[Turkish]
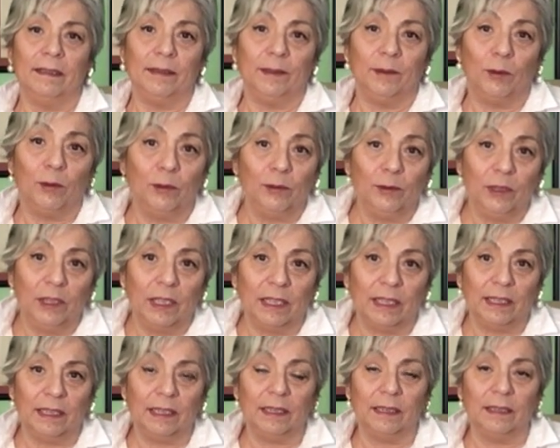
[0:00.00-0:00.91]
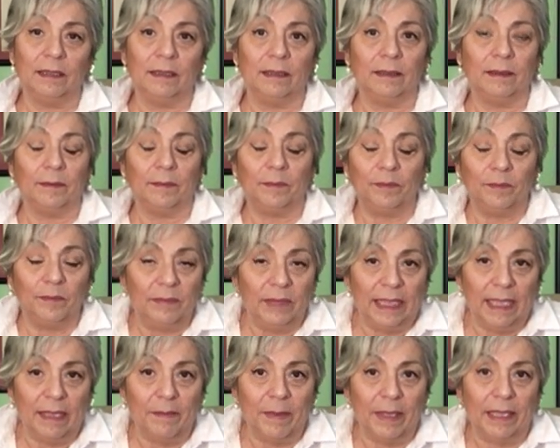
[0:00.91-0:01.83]
Ne olacak
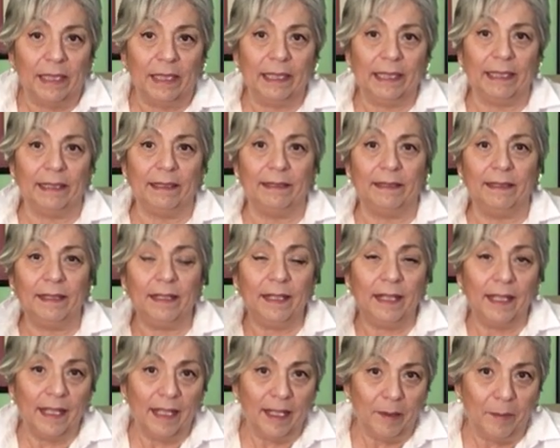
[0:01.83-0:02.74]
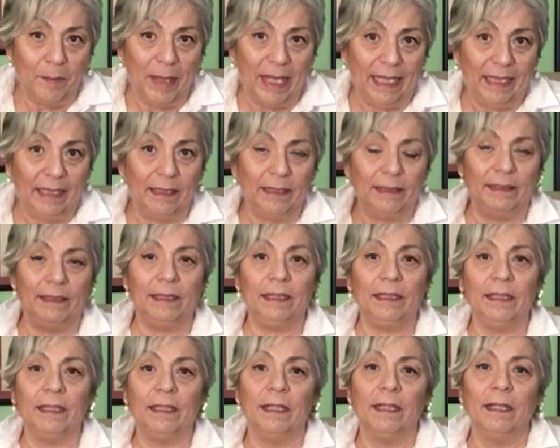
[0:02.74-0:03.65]
diye merak ettik,
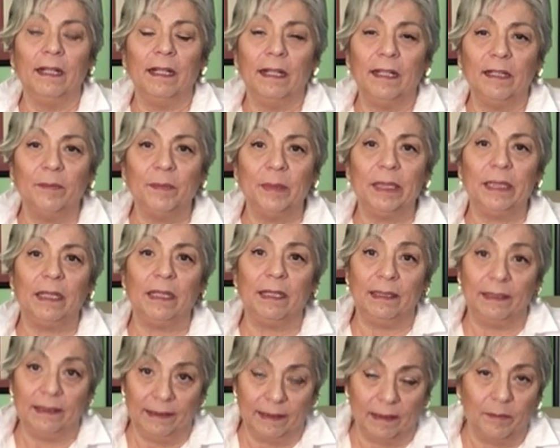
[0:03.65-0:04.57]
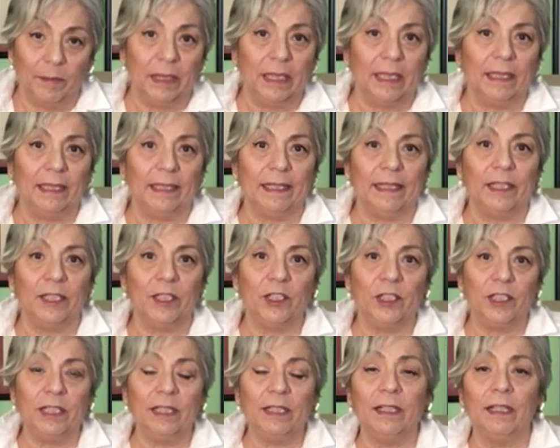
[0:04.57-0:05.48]
bekledik ama aradan bir ay
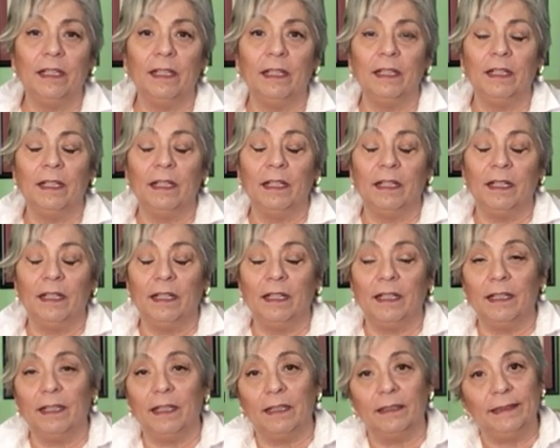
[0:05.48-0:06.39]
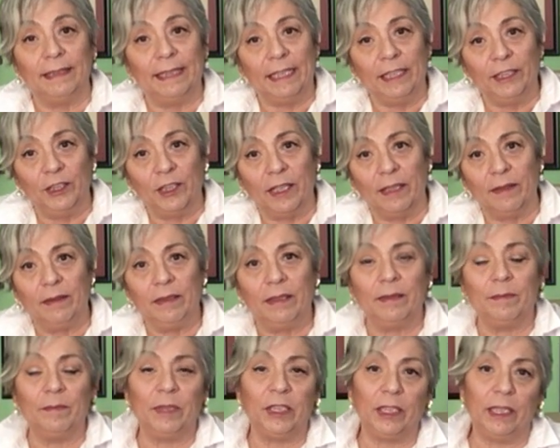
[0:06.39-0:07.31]
geçti. Değişen
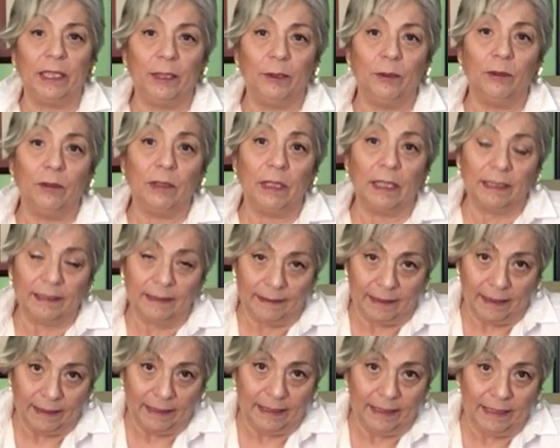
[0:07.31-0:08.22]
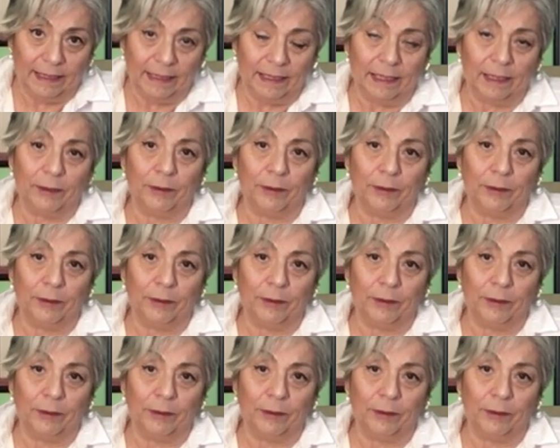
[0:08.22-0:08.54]
bir şey yok. Hatta gittikçe